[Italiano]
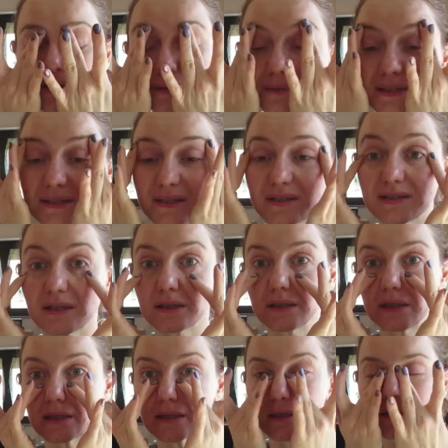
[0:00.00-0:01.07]
come si osa
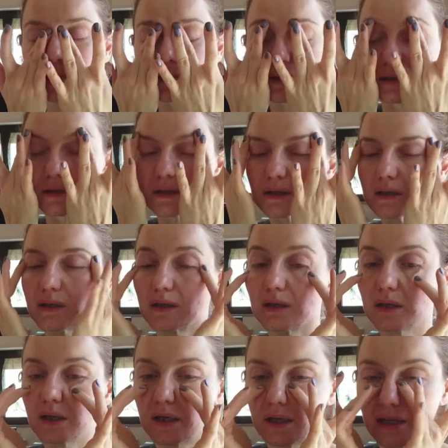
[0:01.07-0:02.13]
dire
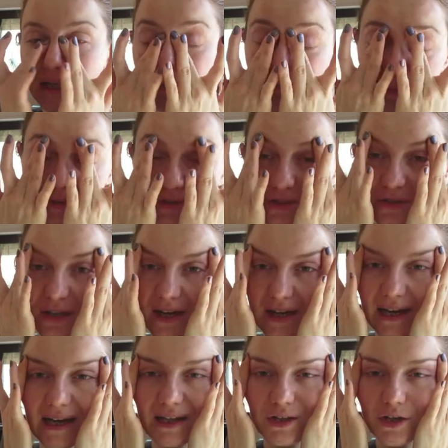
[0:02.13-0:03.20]
e a proposito di
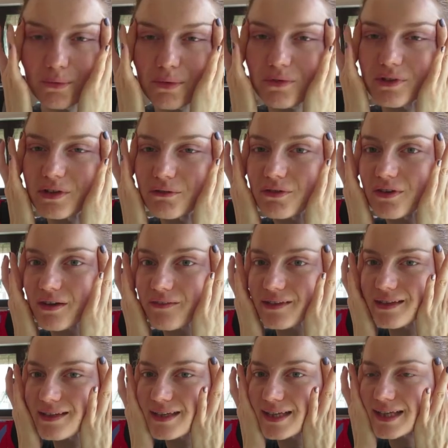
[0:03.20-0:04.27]
regali dopo vi devo far
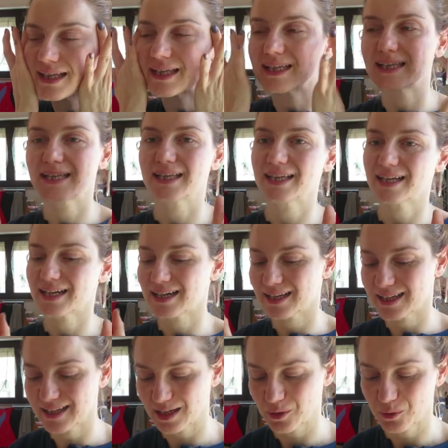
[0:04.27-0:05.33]
vedere che
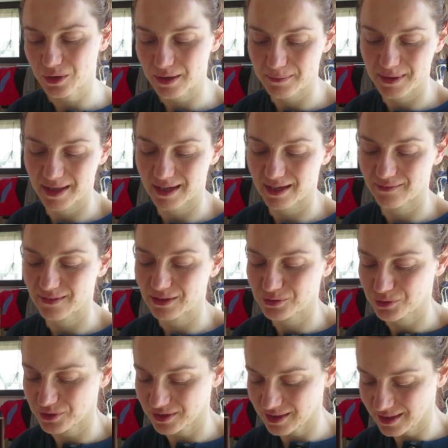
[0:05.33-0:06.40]
regalone mi è
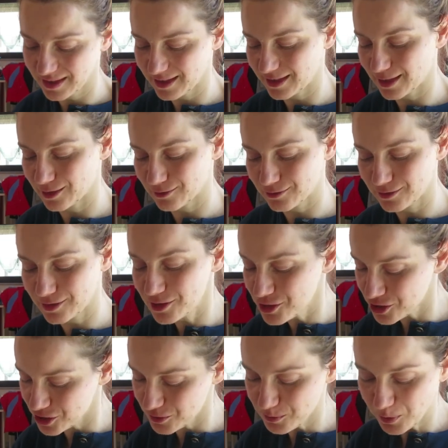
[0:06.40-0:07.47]
arrivato ieri in
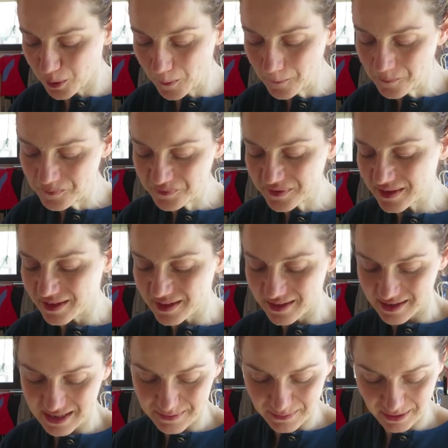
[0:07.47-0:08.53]
anticipo
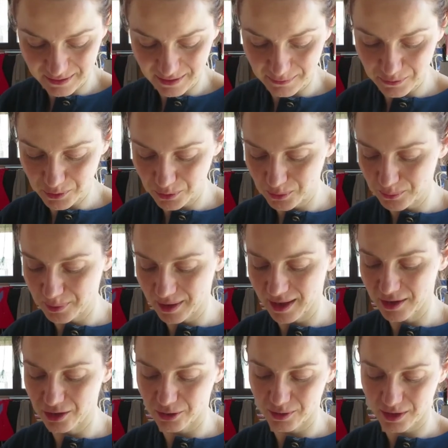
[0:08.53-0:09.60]
rispetto al mio
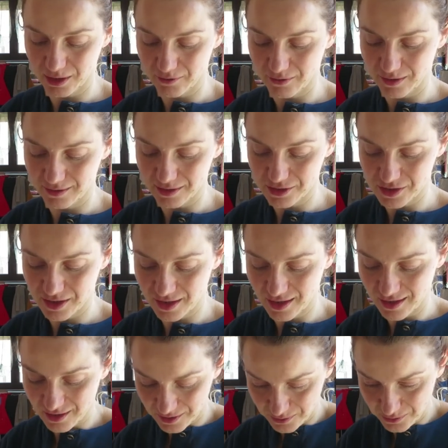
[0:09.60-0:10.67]
compleanno perché ovviamente c'era
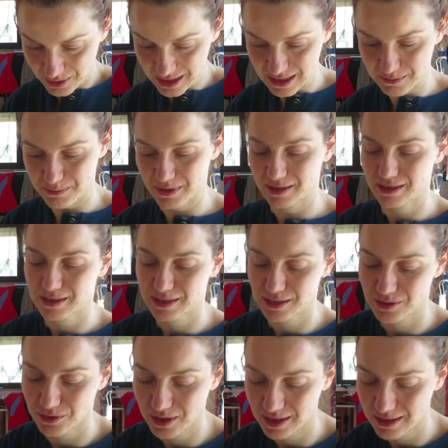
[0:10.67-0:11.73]
una
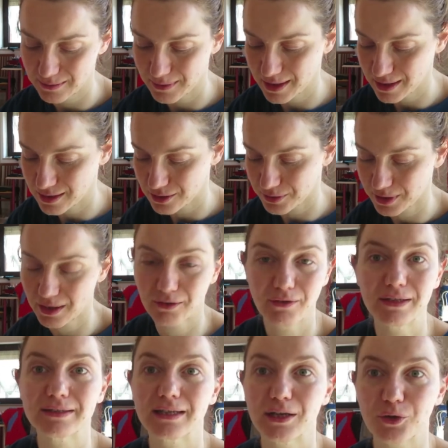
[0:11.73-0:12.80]
spedizione di mezzo perché
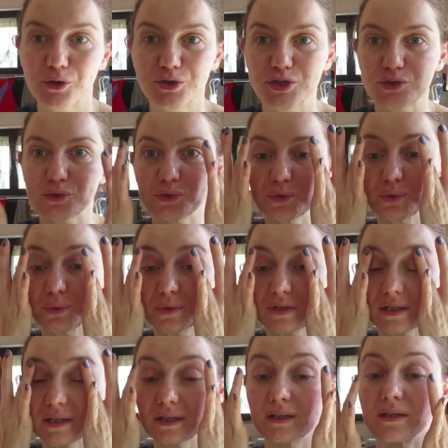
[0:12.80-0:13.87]
ovviamente i negozi sono
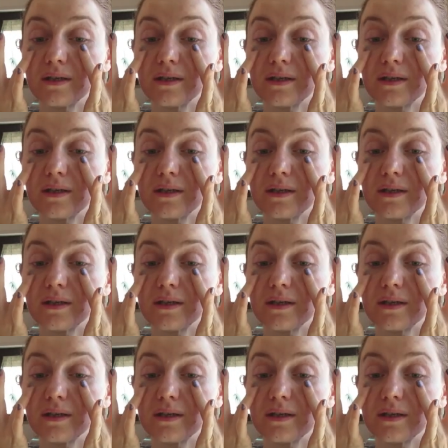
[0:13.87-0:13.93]
chiusi